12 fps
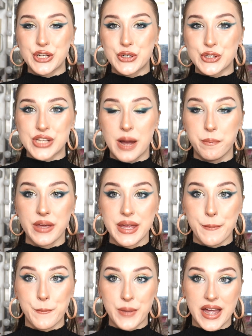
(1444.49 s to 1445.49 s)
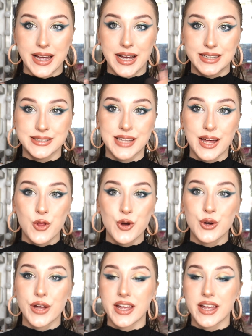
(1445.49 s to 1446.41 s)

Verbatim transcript: chicos, a mí me ha encantado,